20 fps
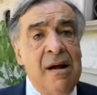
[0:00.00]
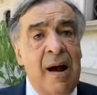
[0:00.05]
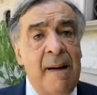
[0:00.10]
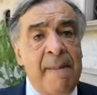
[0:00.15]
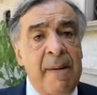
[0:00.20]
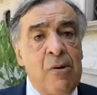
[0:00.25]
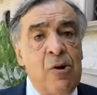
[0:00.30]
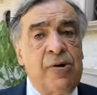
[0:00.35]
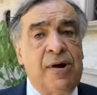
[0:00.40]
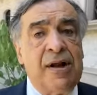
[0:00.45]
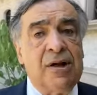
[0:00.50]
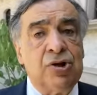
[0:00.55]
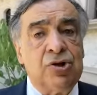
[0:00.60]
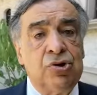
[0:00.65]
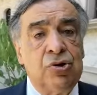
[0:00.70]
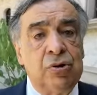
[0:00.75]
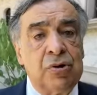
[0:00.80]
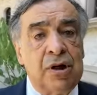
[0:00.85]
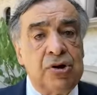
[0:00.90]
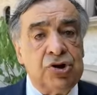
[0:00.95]
abbiamo
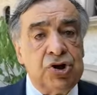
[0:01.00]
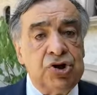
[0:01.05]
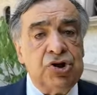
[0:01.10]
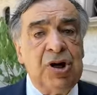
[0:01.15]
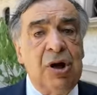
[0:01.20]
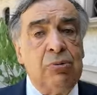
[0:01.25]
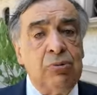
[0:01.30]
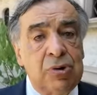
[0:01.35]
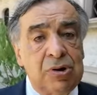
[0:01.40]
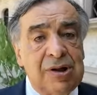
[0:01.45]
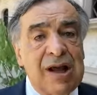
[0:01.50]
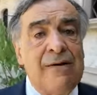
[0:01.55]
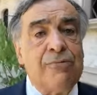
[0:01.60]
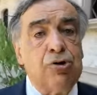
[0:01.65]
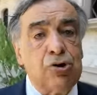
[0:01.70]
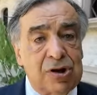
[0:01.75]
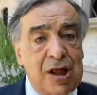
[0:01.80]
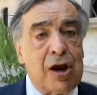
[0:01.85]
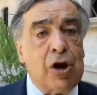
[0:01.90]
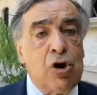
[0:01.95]
chiesto che ci sia un
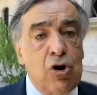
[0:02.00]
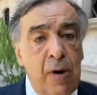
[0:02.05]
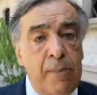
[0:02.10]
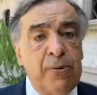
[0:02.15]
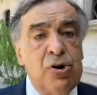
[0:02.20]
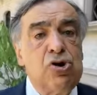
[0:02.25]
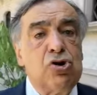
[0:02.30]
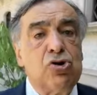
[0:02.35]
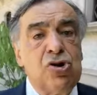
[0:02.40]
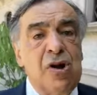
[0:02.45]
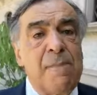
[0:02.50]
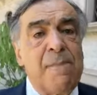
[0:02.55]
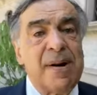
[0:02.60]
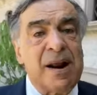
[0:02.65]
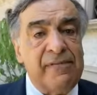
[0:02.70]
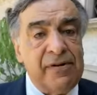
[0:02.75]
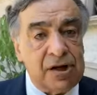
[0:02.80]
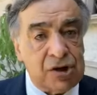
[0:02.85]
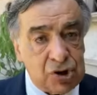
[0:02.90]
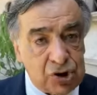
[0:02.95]
tavolo tecnico-politico di
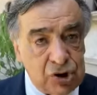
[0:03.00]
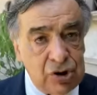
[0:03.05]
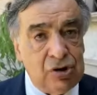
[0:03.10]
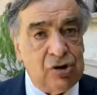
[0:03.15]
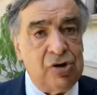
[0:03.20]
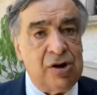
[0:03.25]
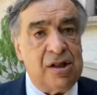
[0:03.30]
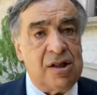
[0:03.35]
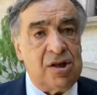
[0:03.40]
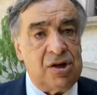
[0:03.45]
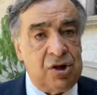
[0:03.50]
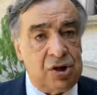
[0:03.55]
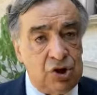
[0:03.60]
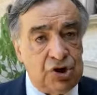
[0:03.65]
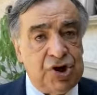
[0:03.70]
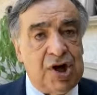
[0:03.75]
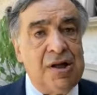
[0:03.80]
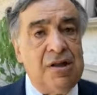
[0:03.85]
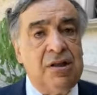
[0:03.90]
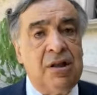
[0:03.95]
prevenzione degli
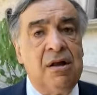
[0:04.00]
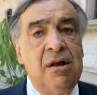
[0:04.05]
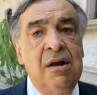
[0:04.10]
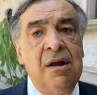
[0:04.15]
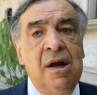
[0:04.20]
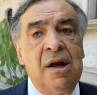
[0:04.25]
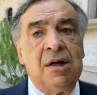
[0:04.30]
incendi,